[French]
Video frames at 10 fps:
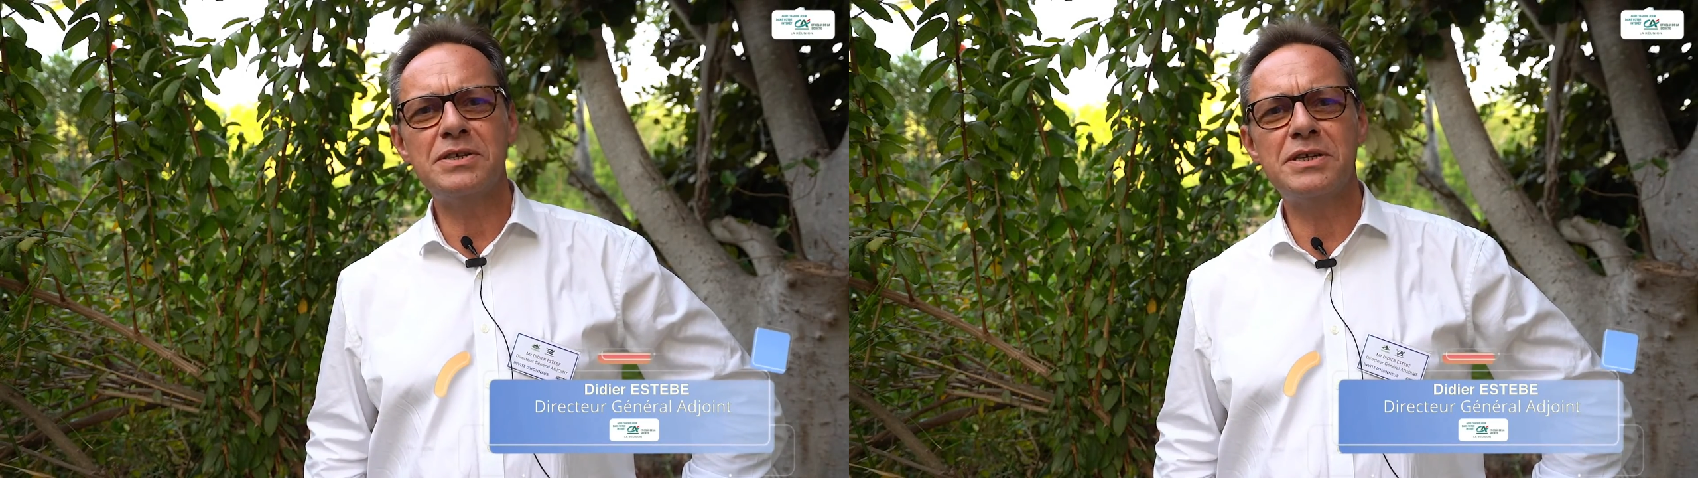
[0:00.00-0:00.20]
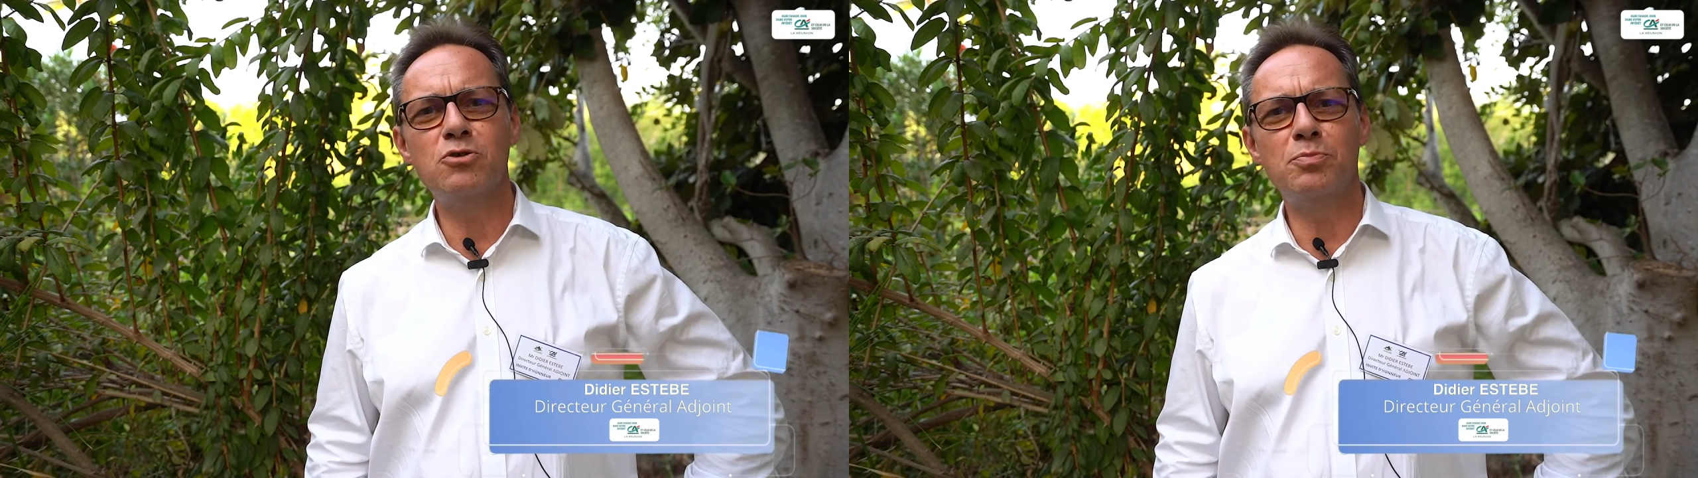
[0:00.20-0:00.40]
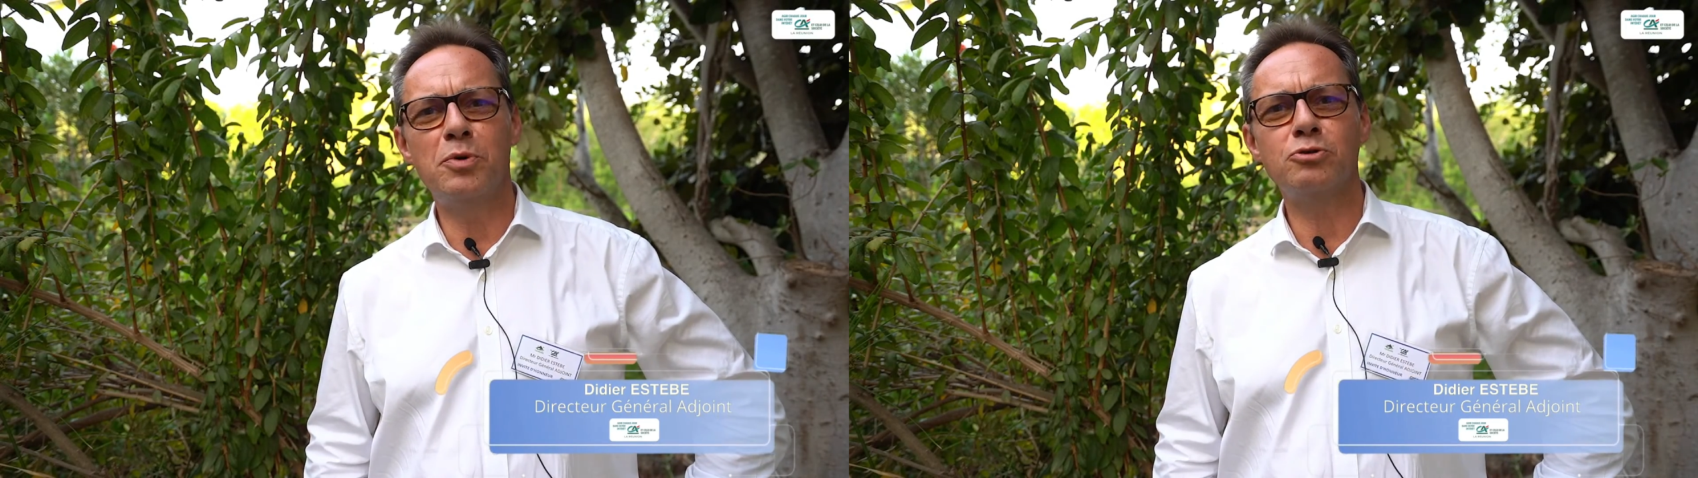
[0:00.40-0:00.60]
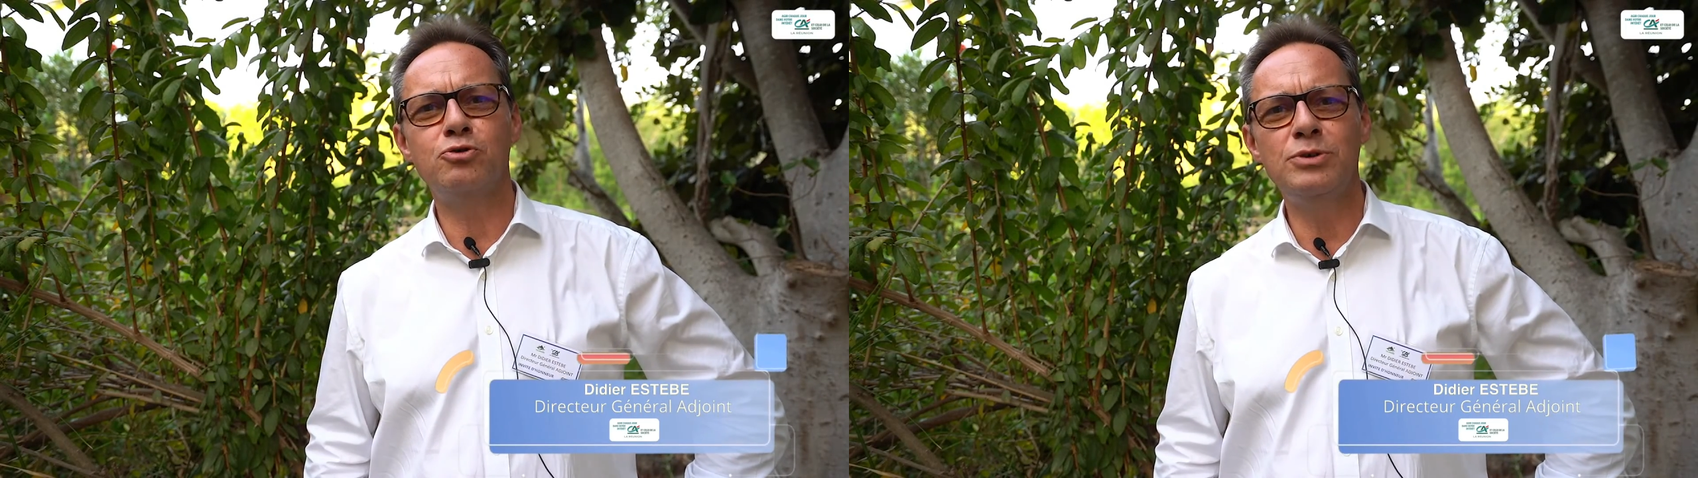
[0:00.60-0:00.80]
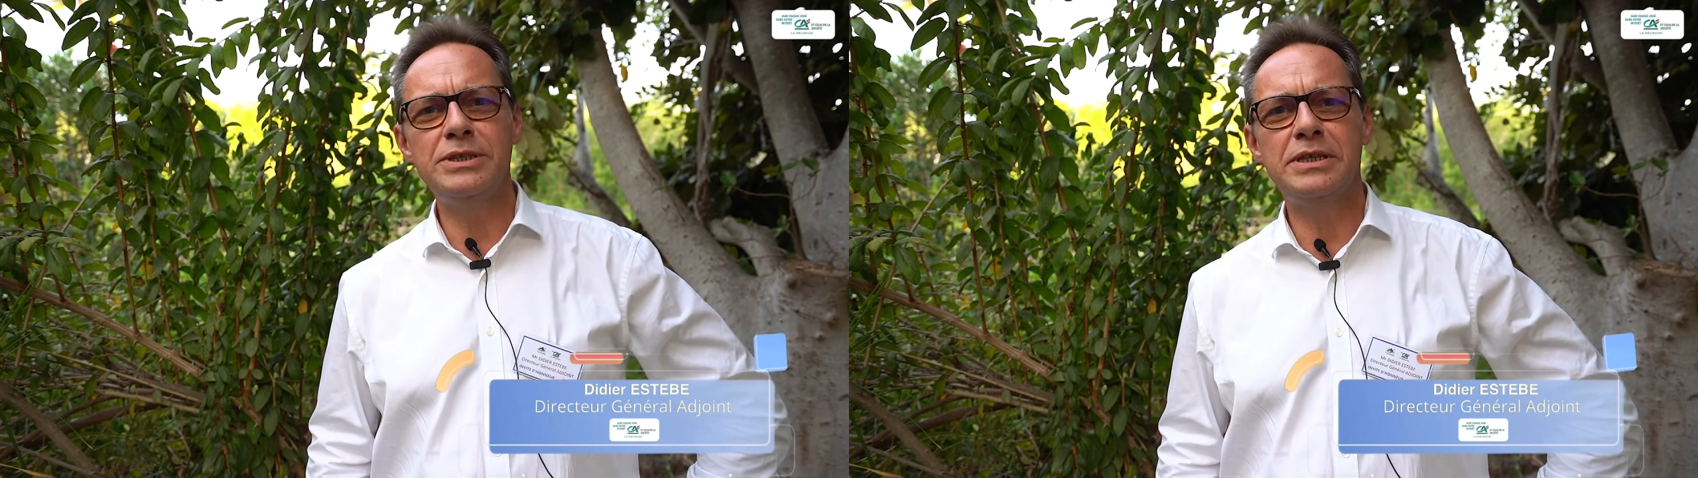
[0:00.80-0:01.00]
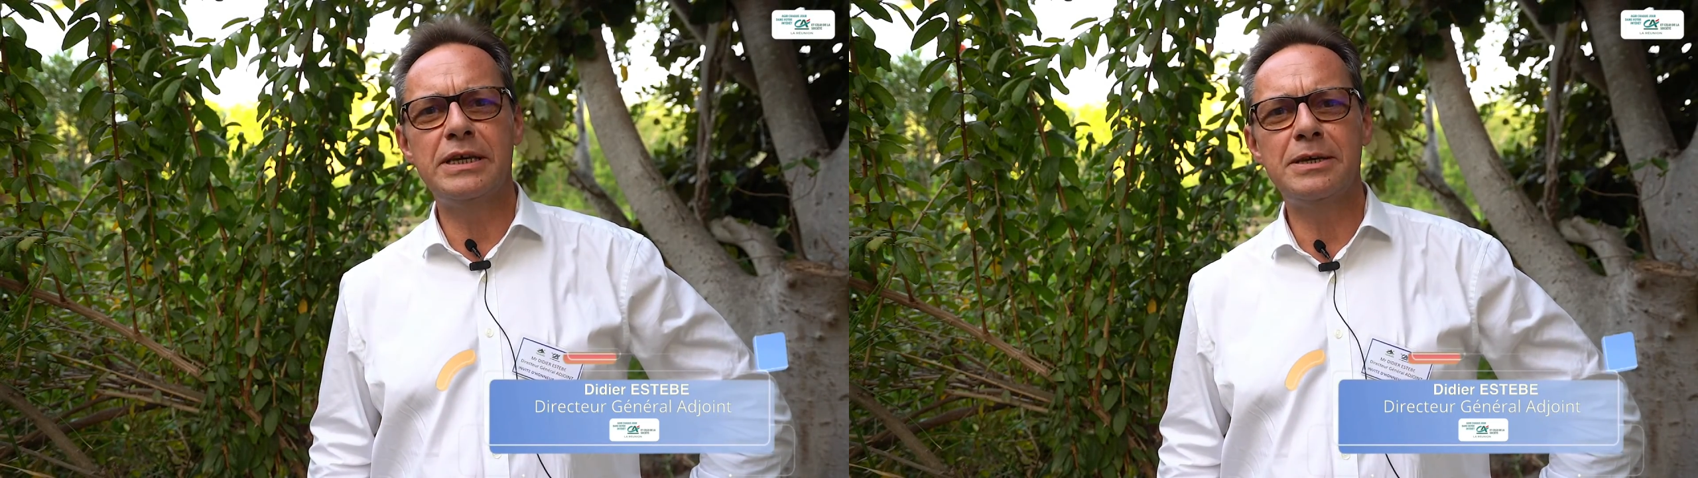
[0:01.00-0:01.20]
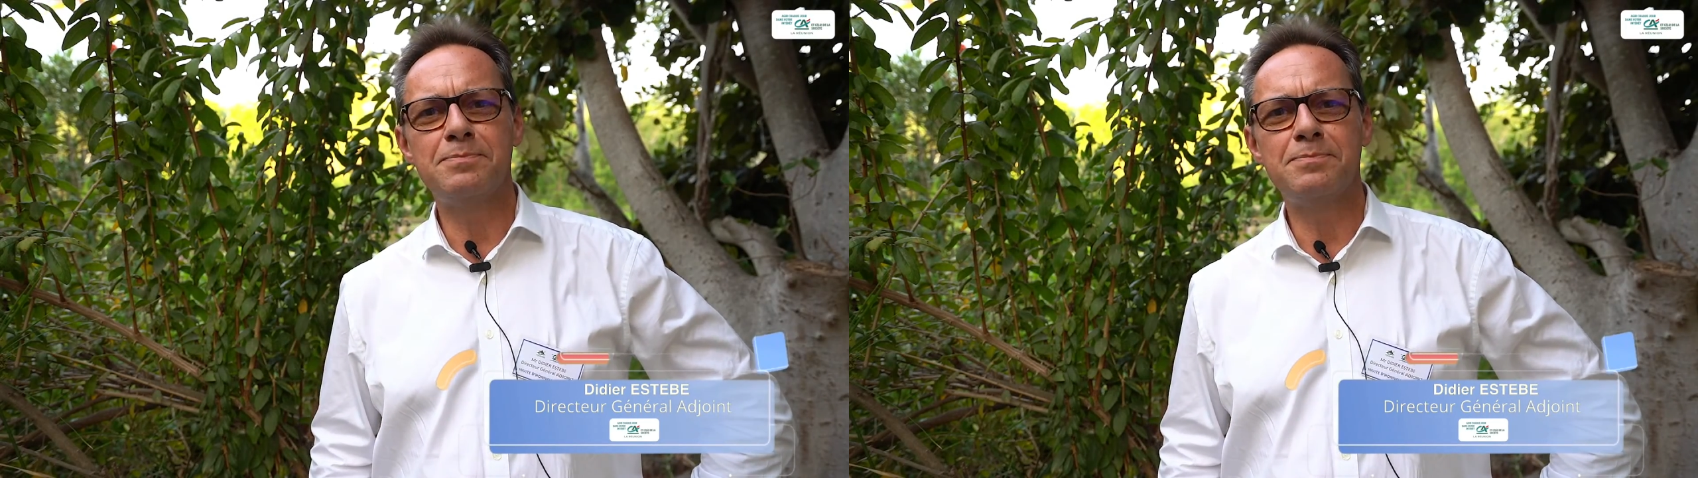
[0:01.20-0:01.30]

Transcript: c'est l'opportunité